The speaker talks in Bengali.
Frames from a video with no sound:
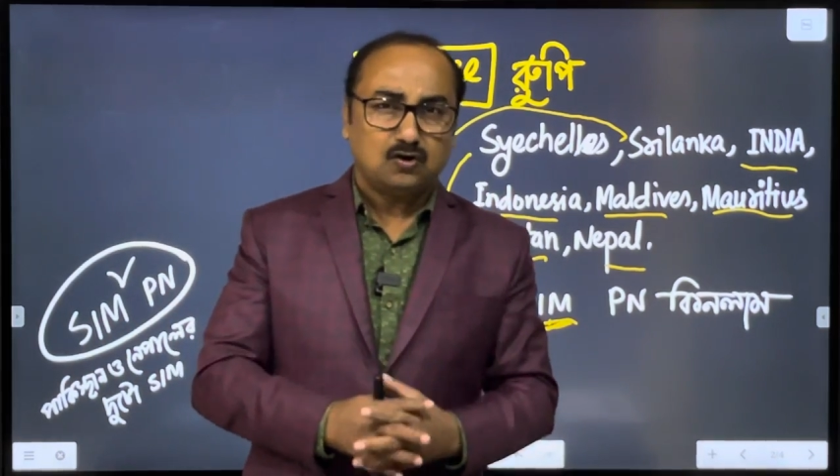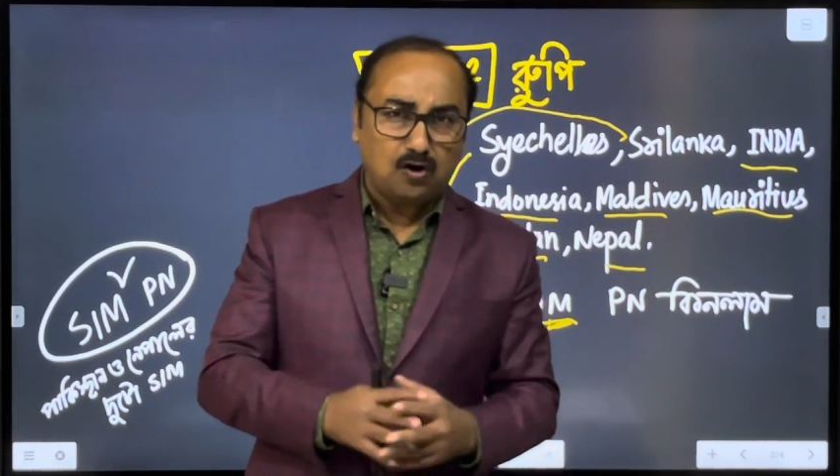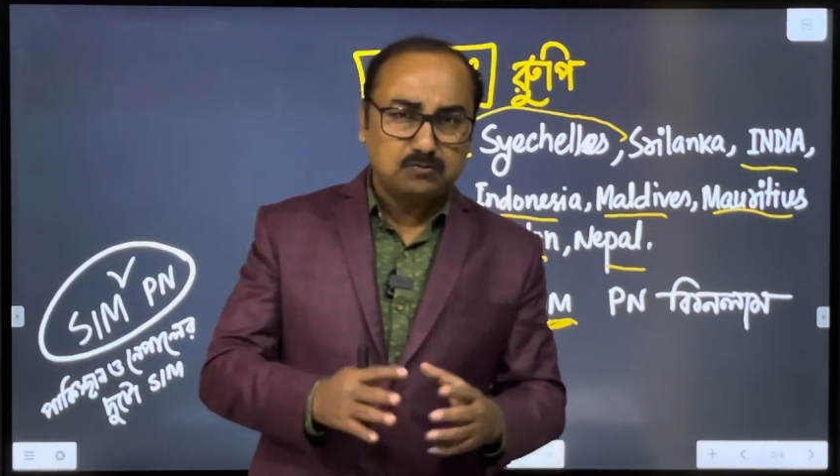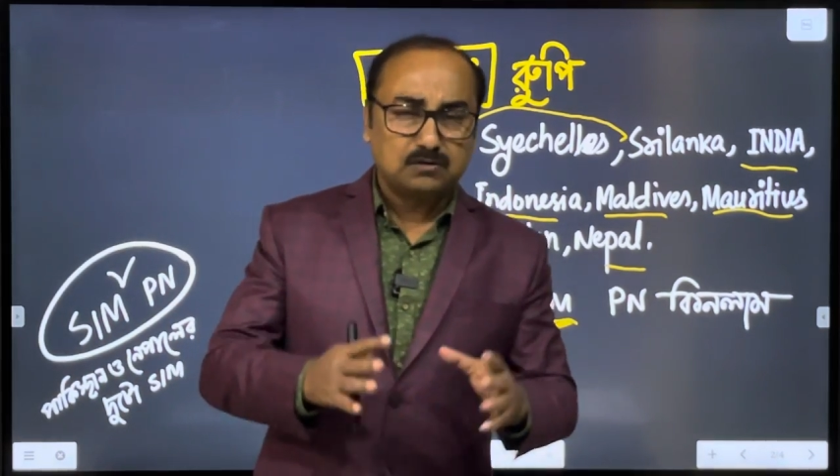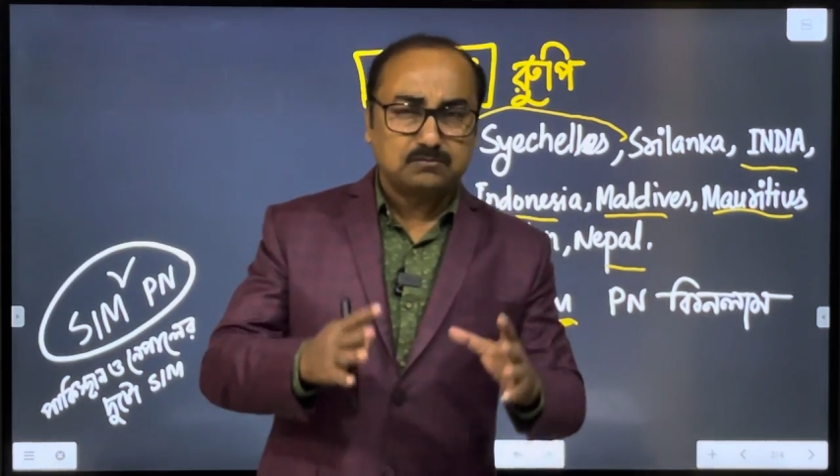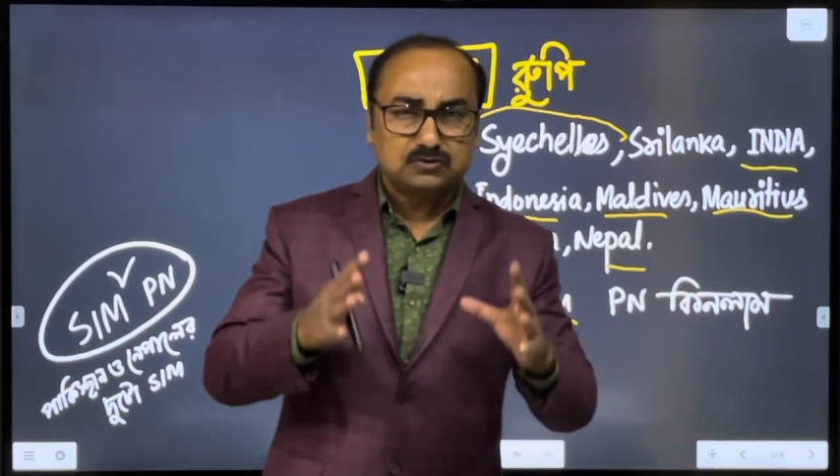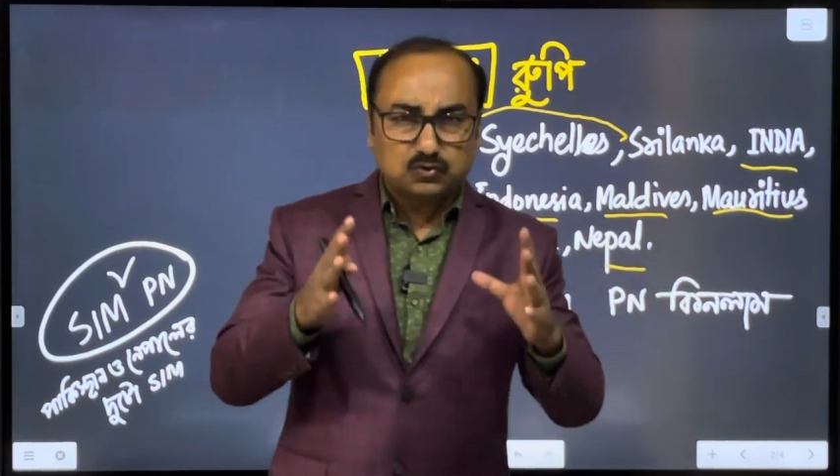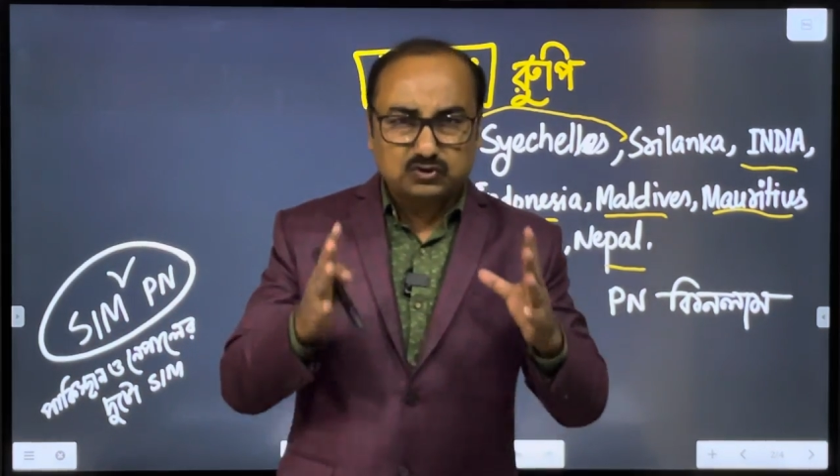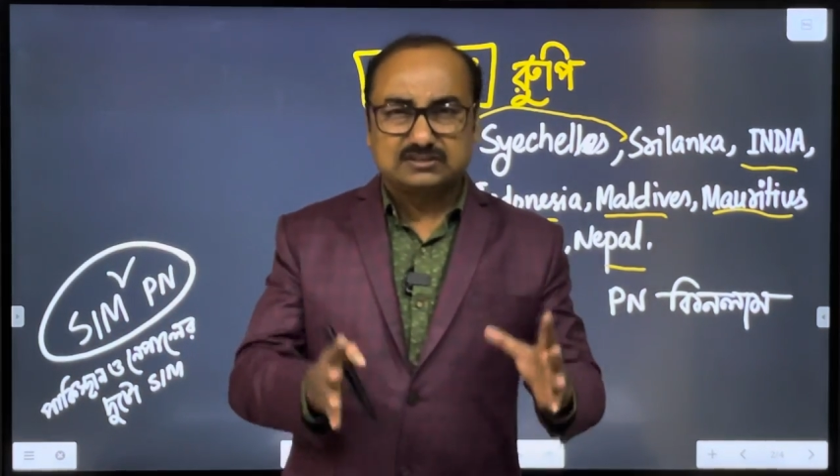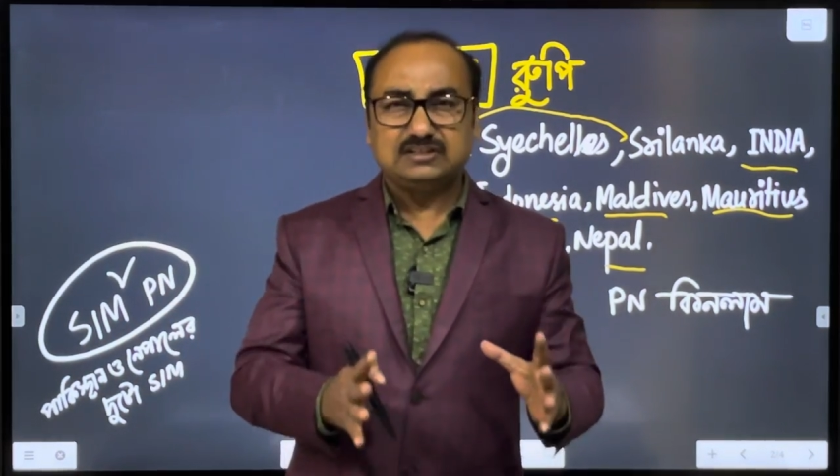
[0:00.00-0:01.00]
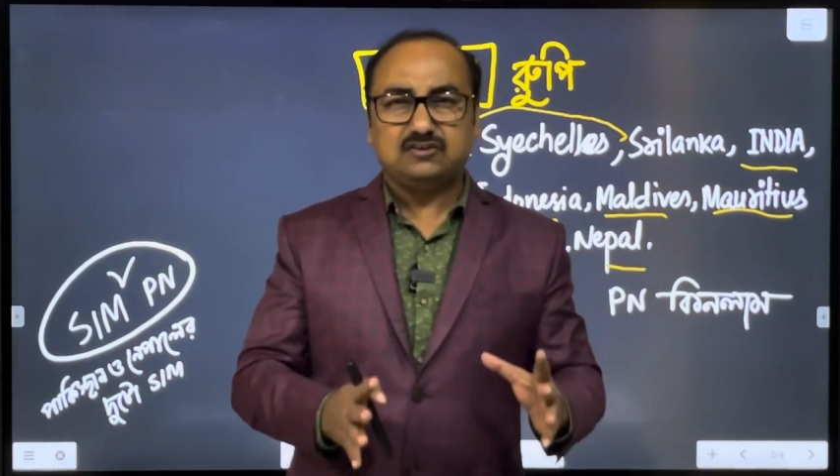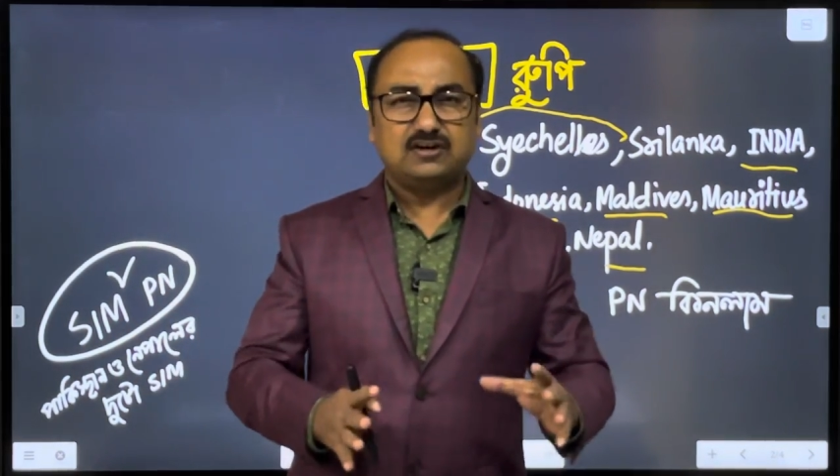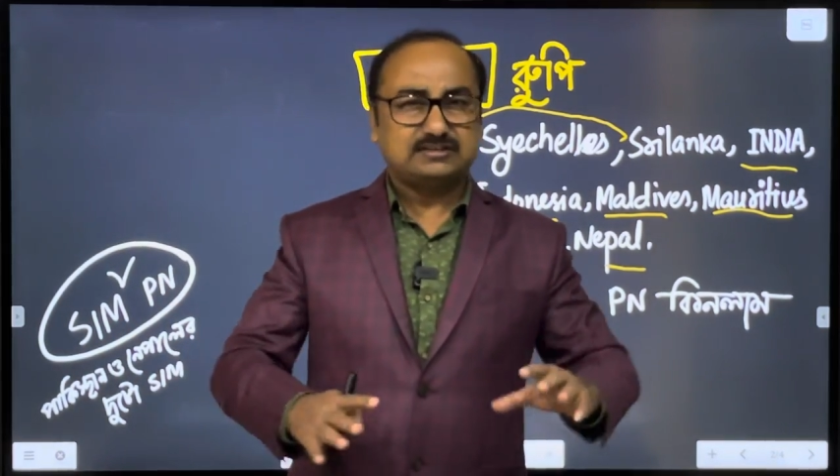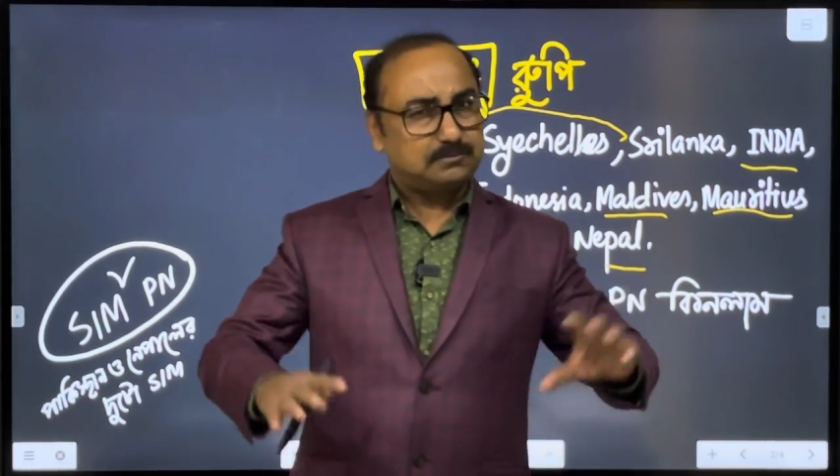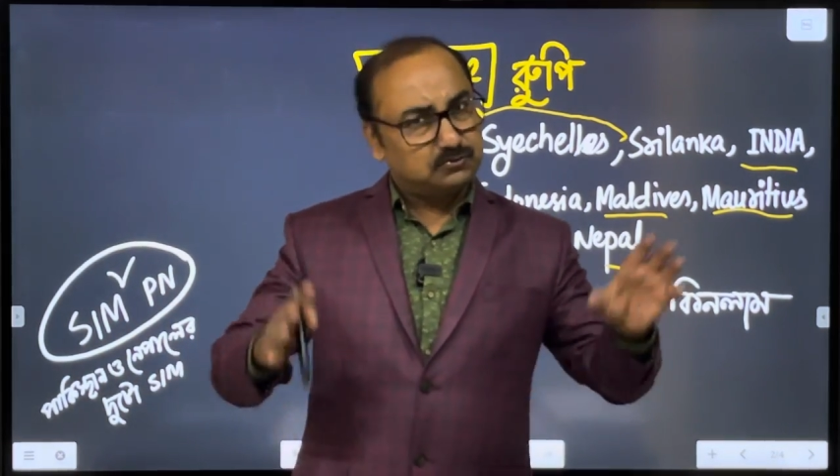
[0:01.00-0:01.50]
অবলম্বন করতেই হয়
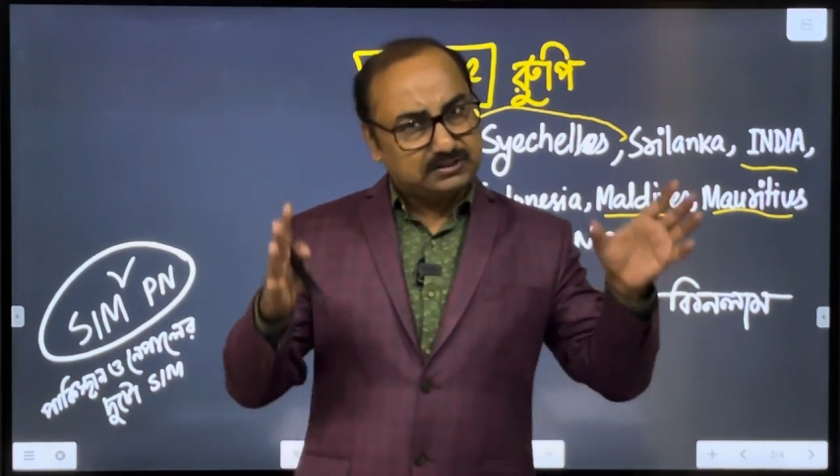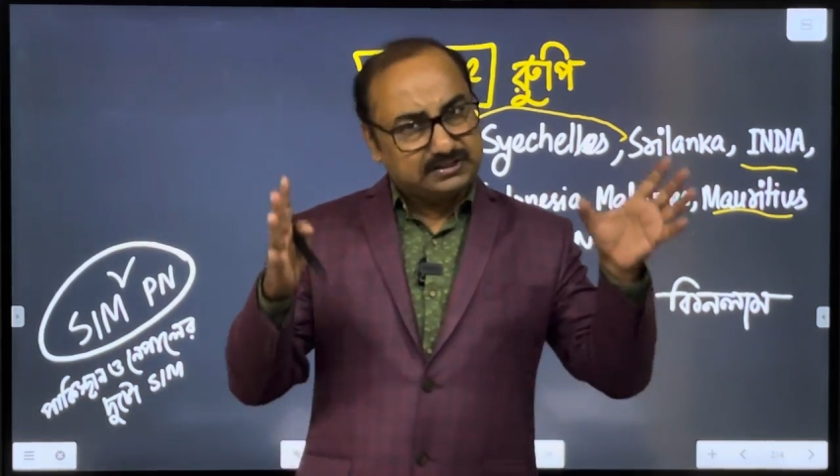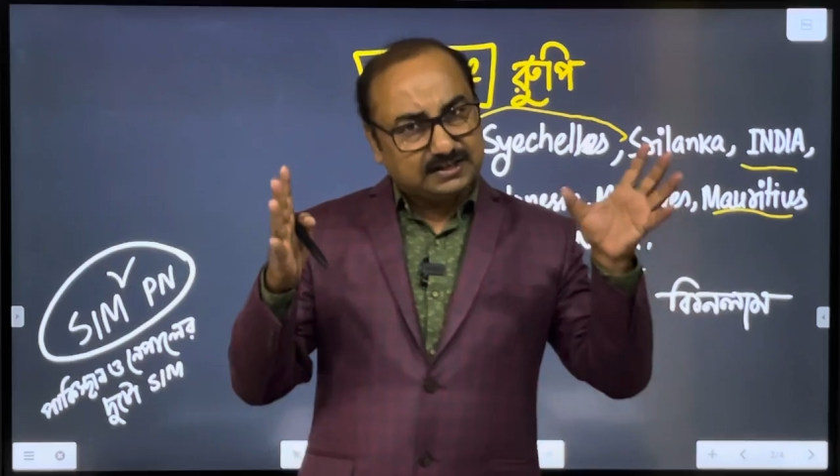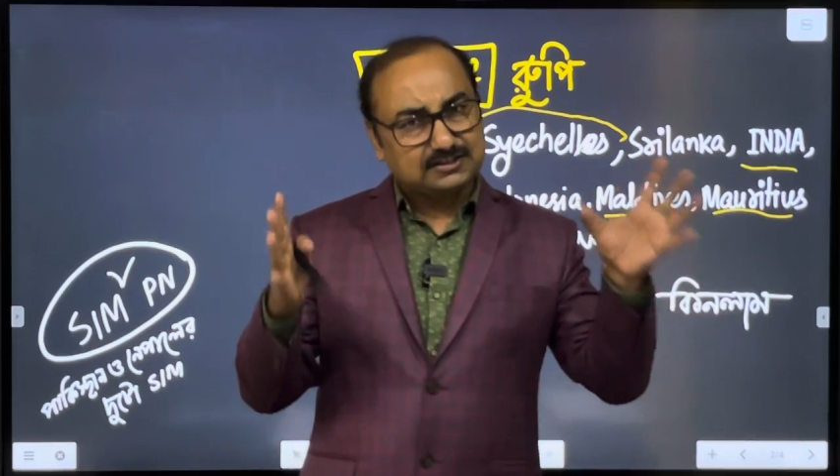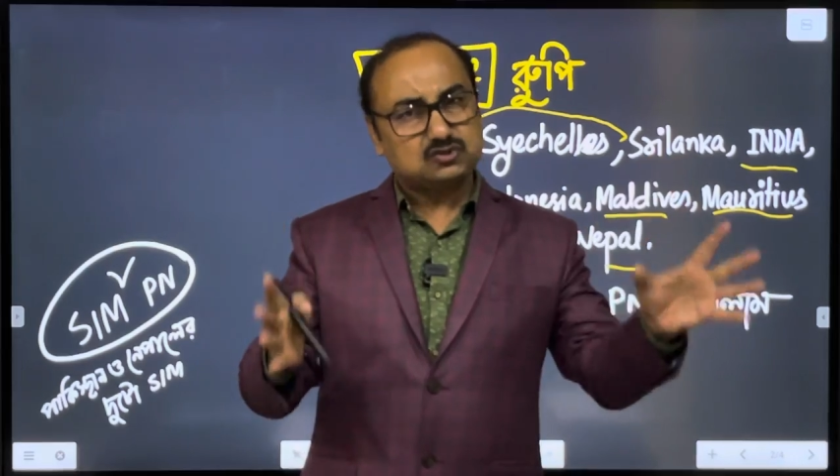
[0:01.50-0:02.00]
তার মধ্যে এটা একটা